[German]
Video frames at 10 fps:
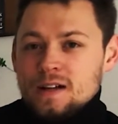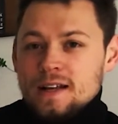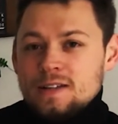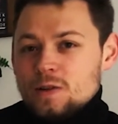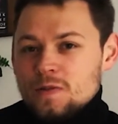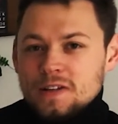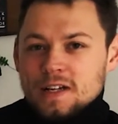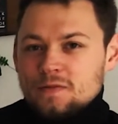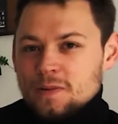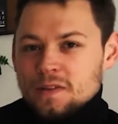eigentlich dürfen hier
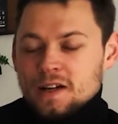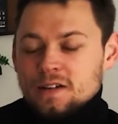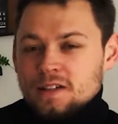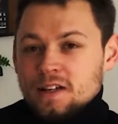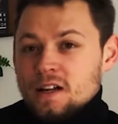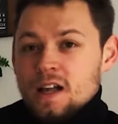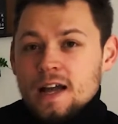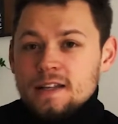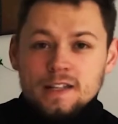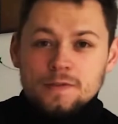keine Fremden rein und dann,
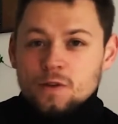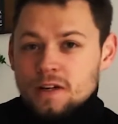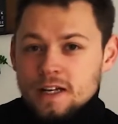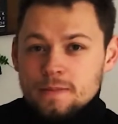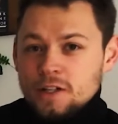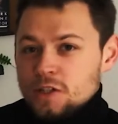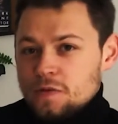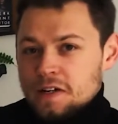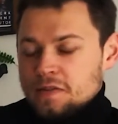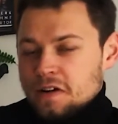eigentlich darfst du auch keine Menschen
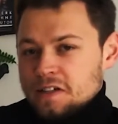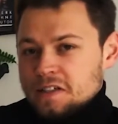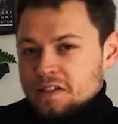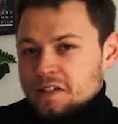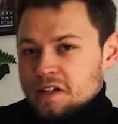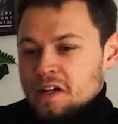vergewaltigen.